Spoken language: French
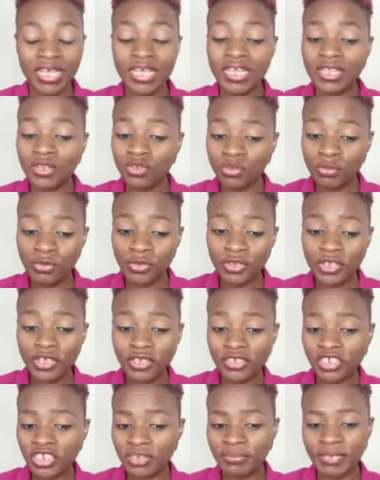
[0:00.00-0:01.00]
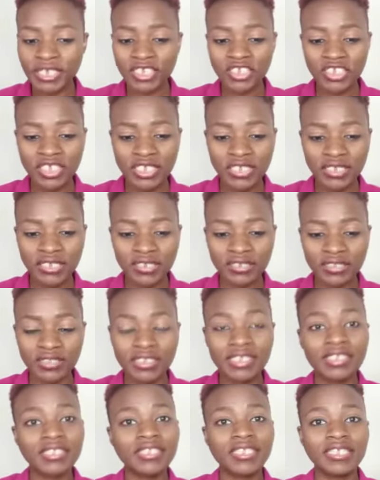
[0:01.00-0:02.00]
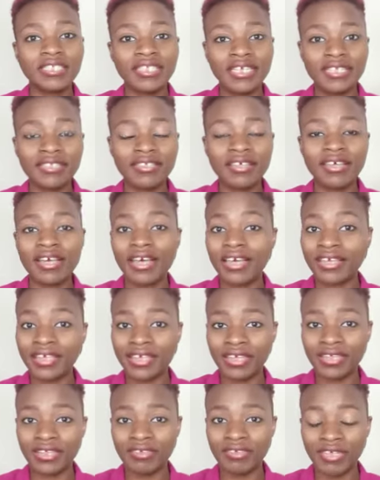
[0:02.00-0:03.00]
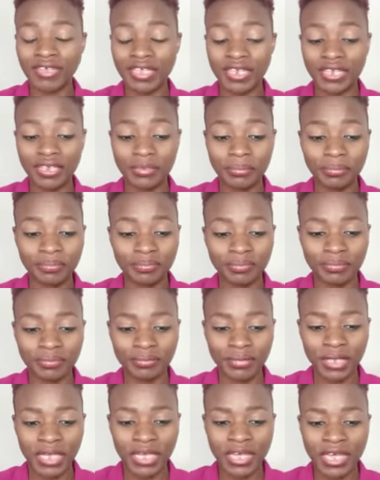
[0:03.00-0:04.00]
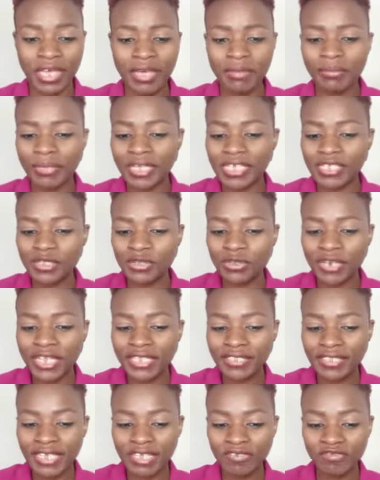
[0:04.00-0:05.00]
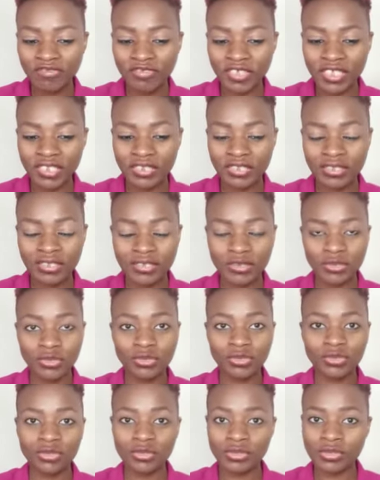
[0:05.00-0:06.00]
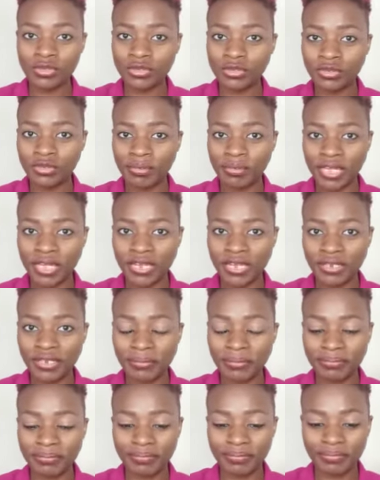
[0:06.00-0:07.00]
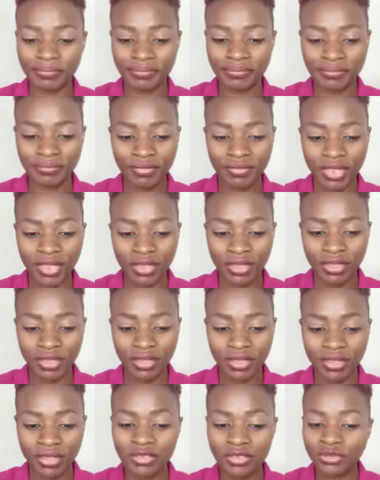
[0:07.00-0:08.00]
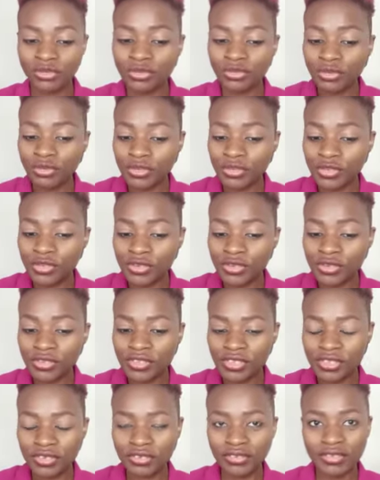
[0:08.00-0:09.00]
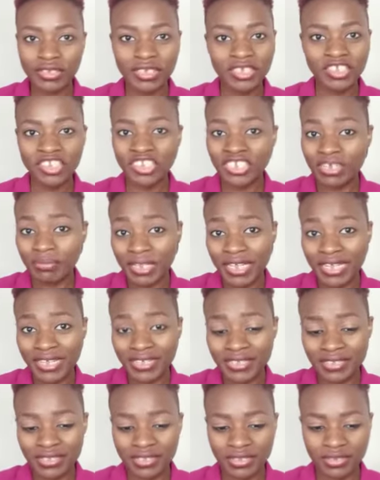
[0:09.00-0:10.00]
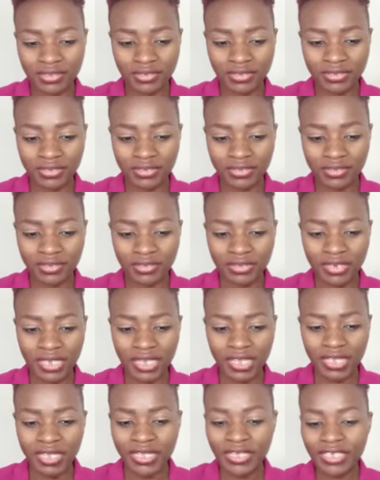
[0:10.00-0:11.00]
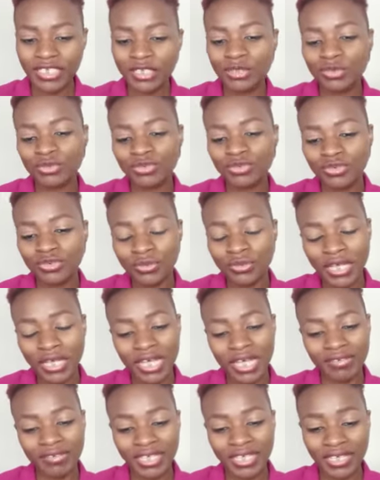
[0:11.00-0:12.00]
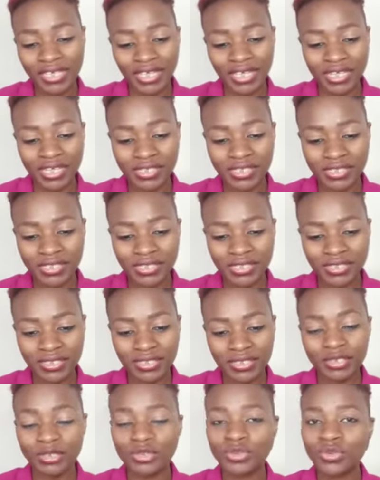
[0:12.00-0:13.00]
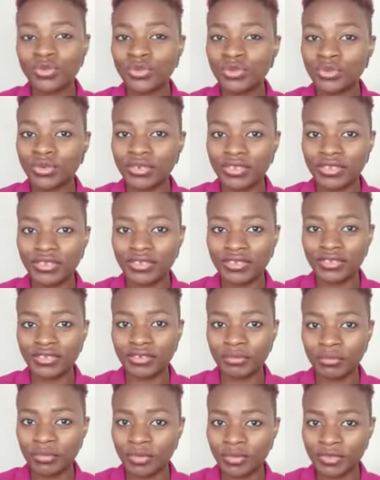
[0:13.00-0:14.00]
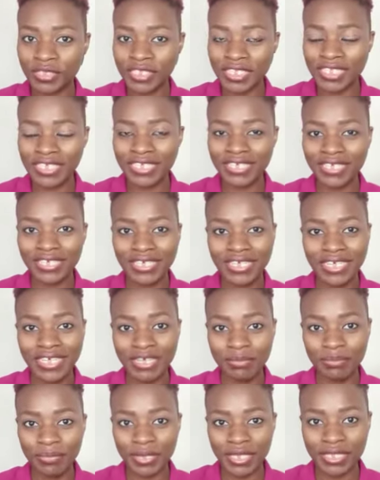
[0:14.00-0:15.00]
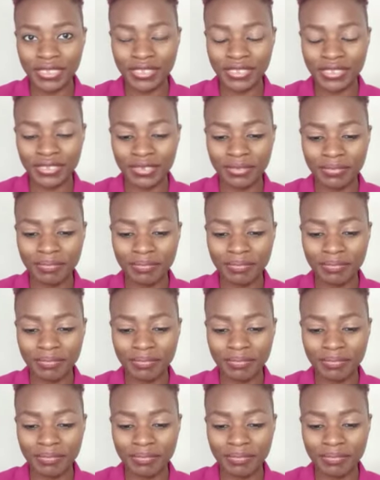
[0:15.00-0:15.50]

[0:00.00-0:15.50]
Le bonheur, j'imagine, c'est d'être à carnaval, pressant la taille fine d'une danseuse au bal. Danseuse, jamais lasse, qui toujours avec grâce tourne, bandit et passe.